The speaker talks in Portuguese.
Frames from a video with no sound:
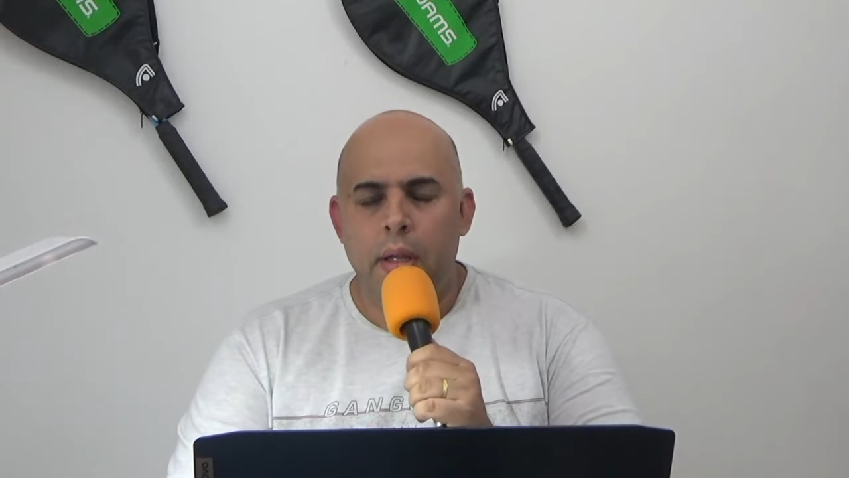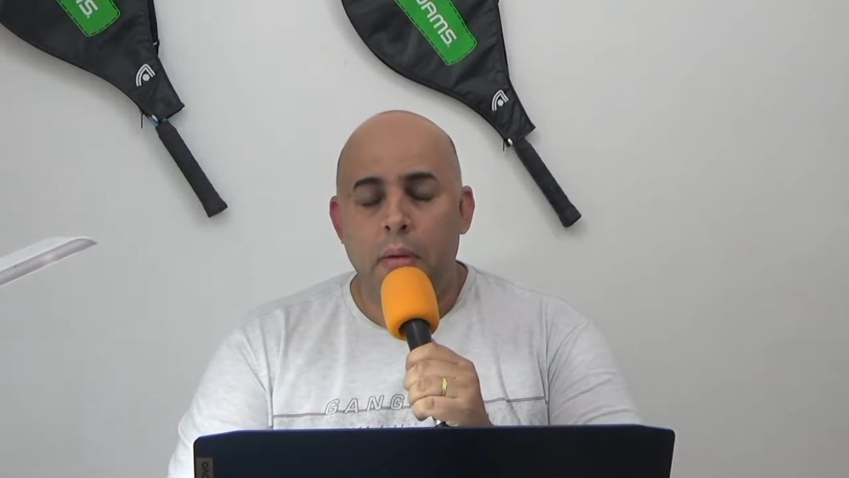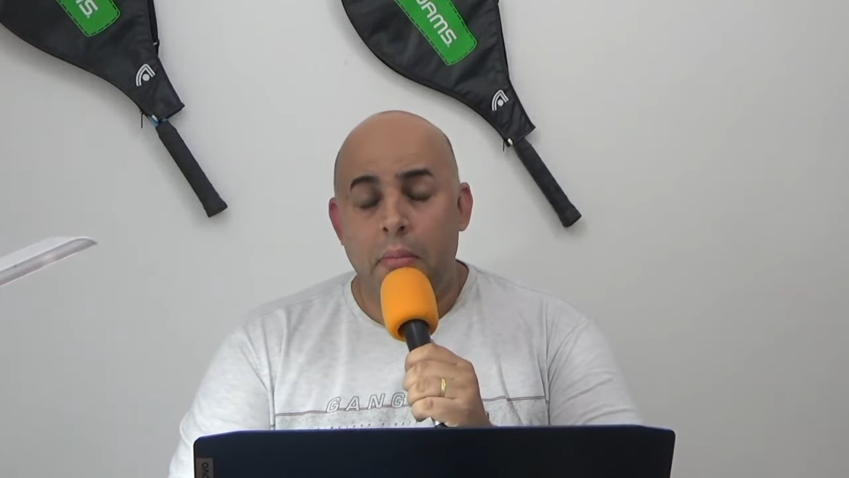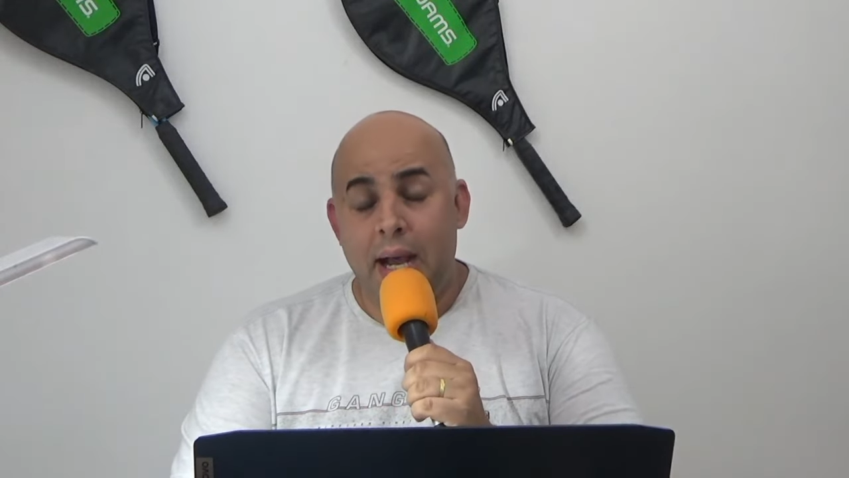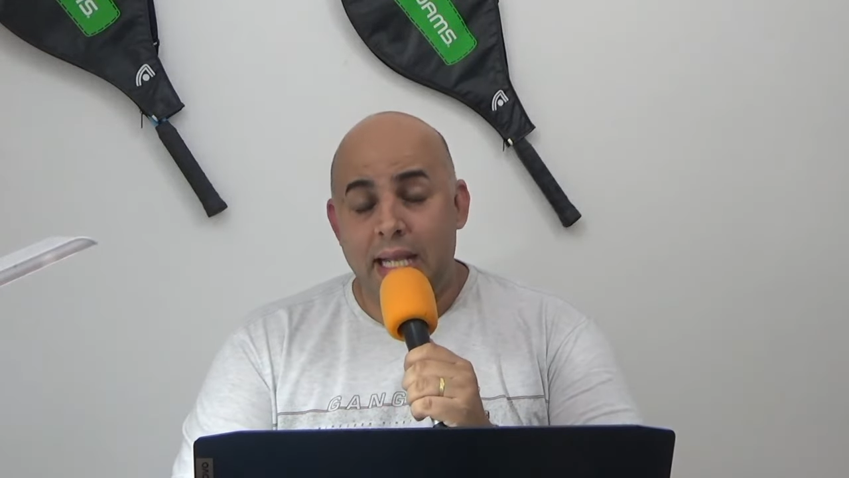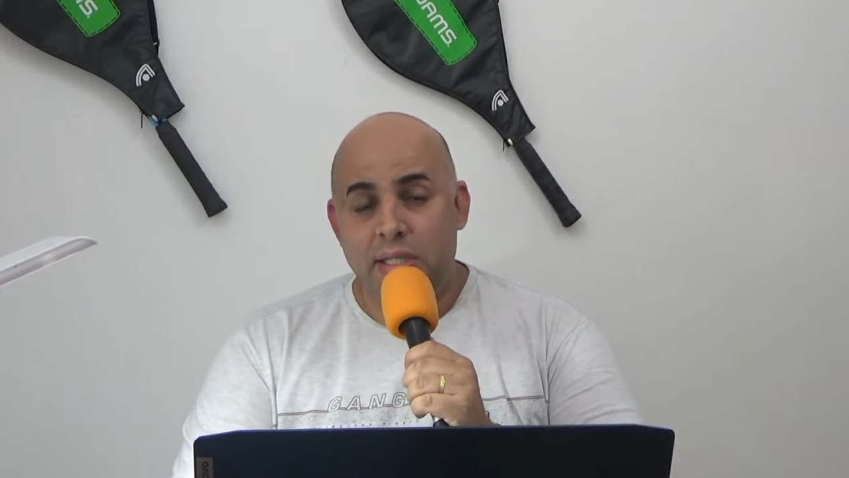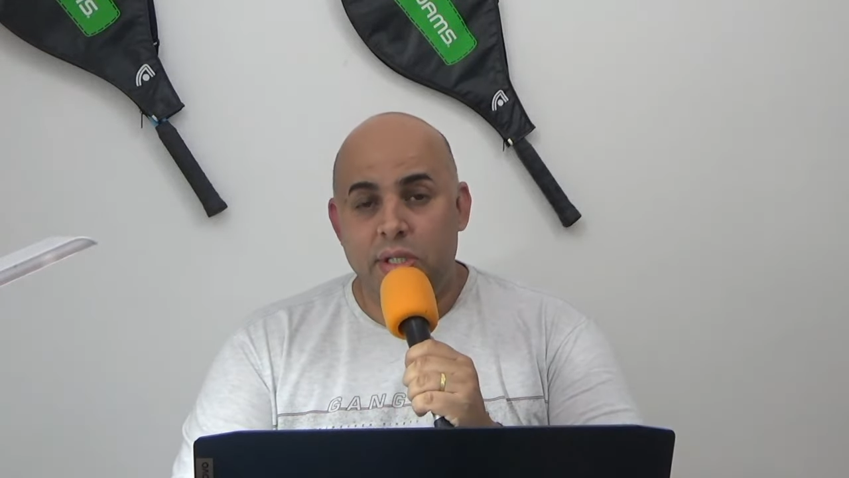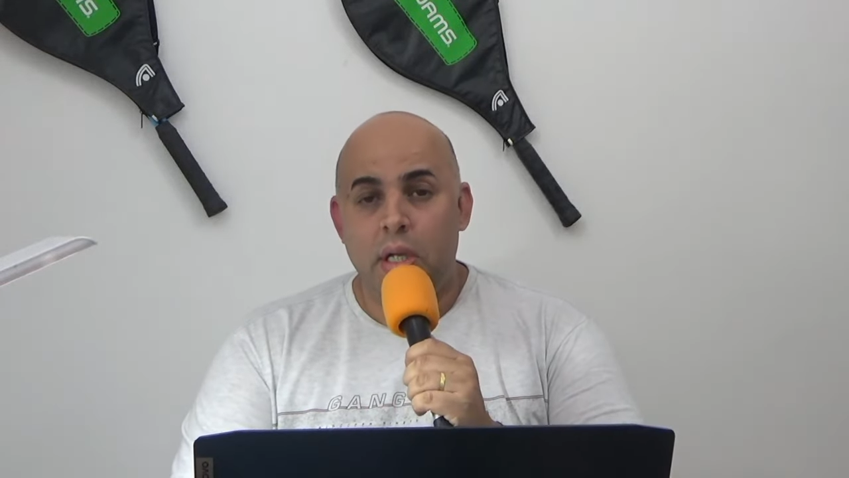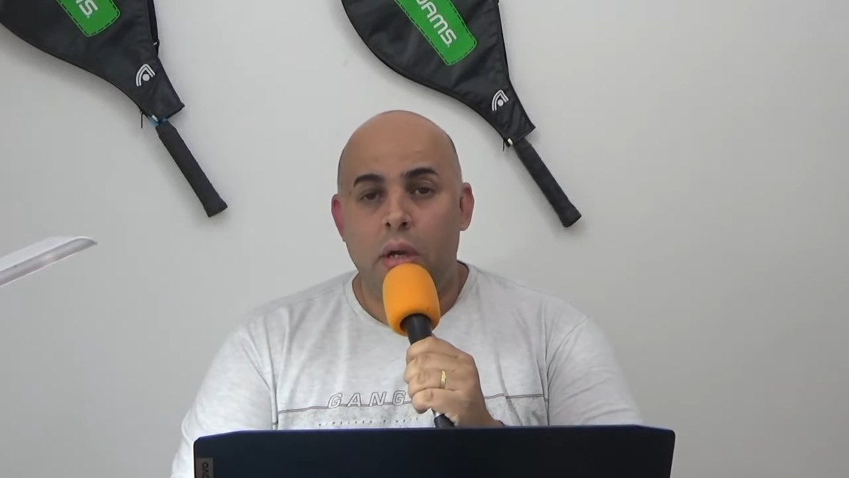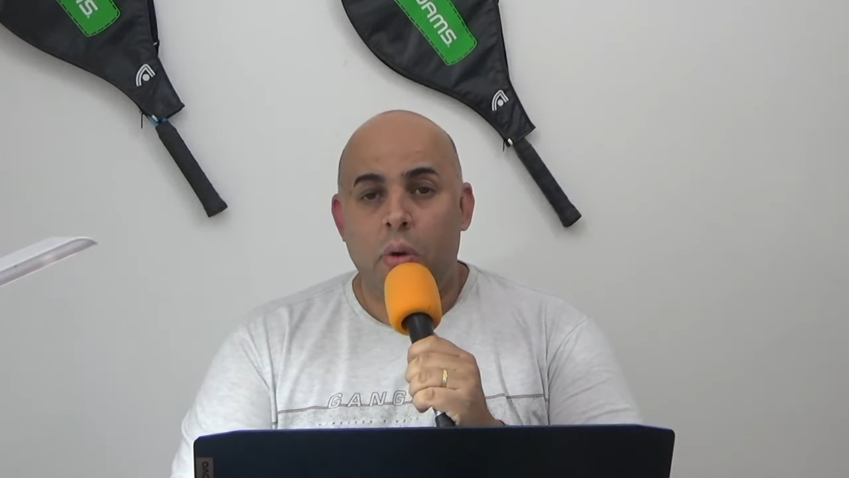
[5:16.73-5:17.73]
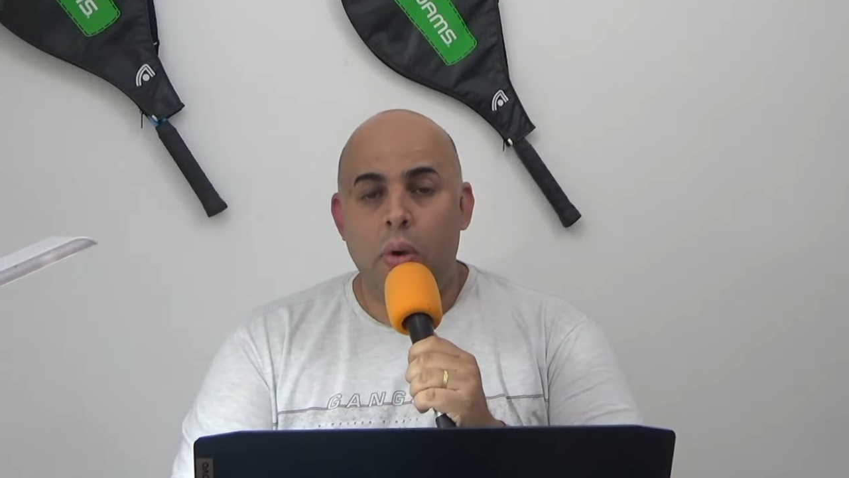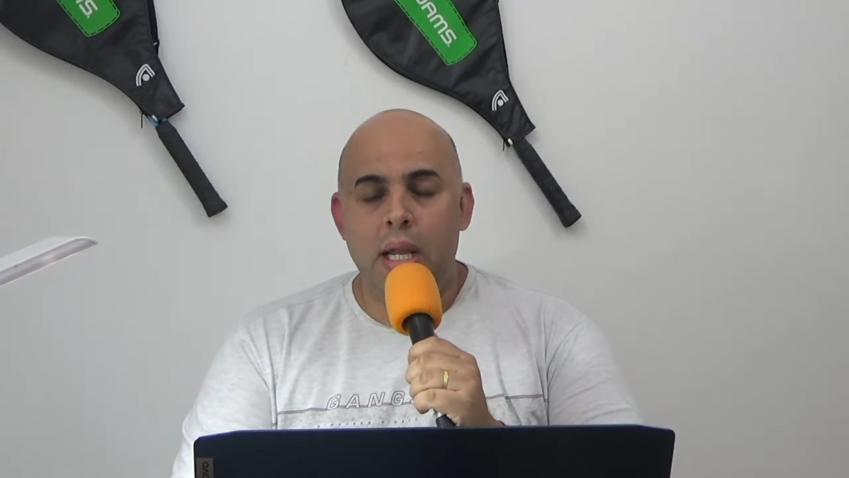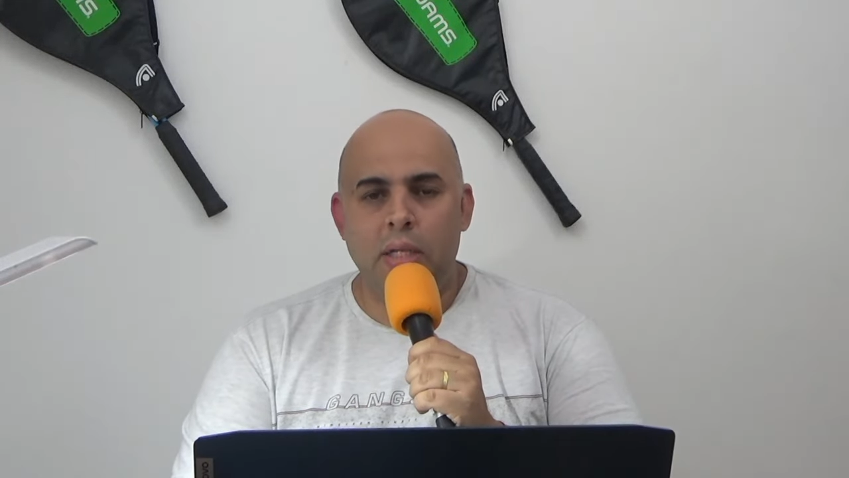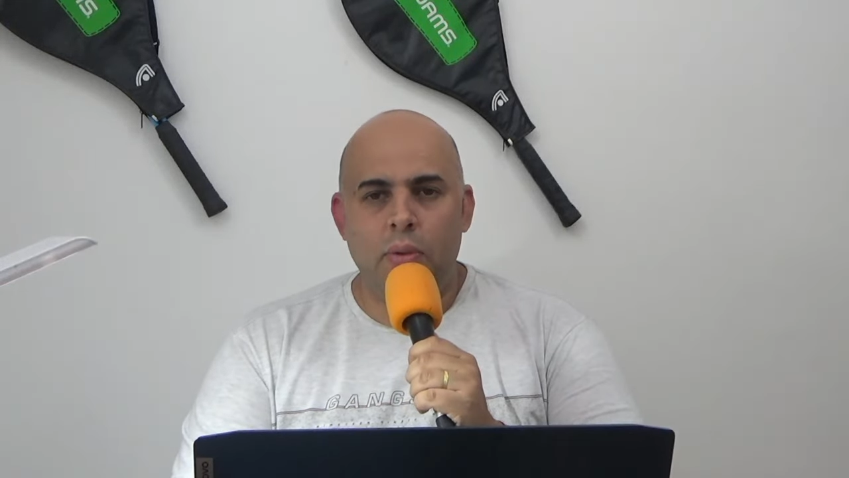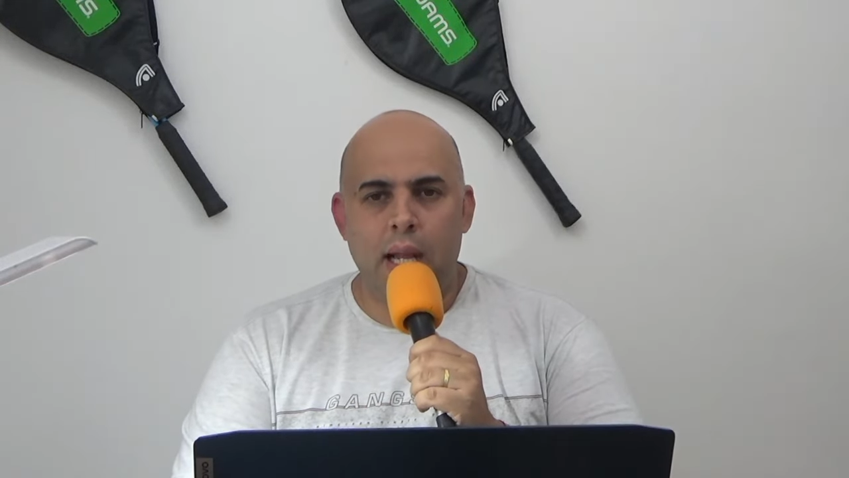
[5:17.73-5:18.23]
Mas
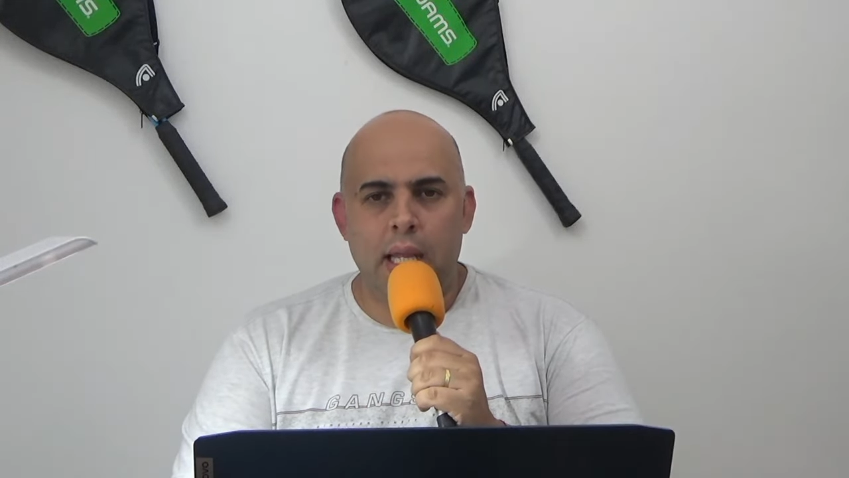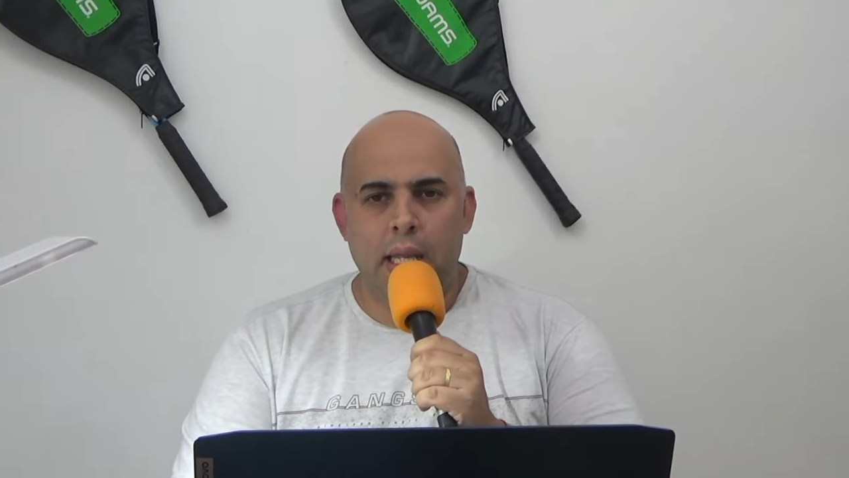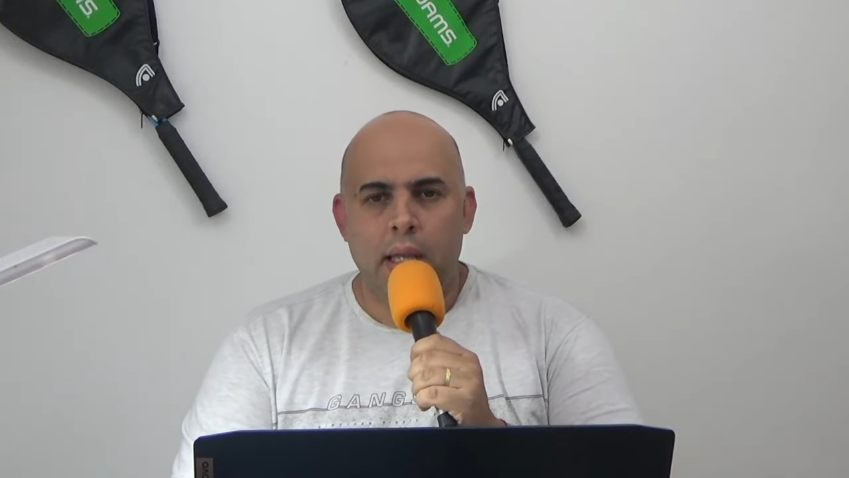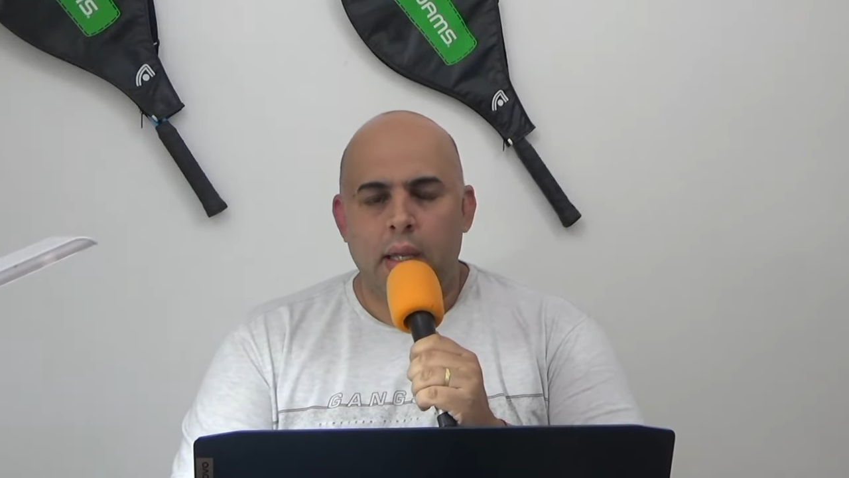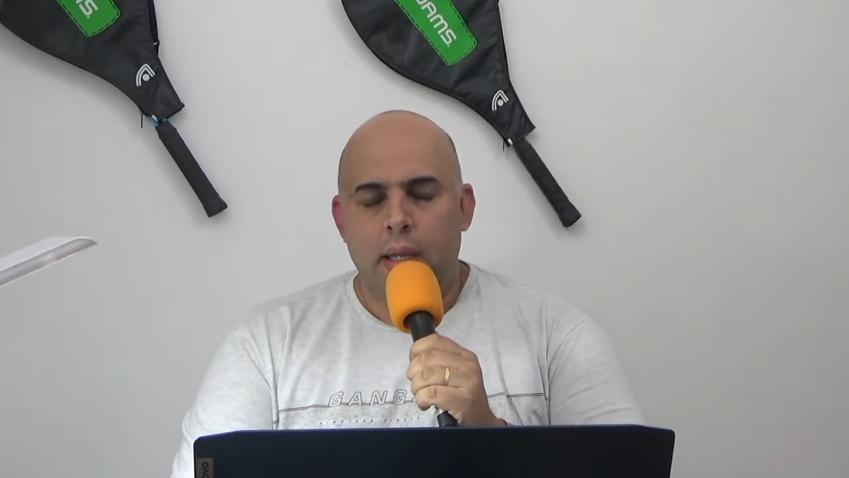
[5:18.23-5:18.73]
olhando ali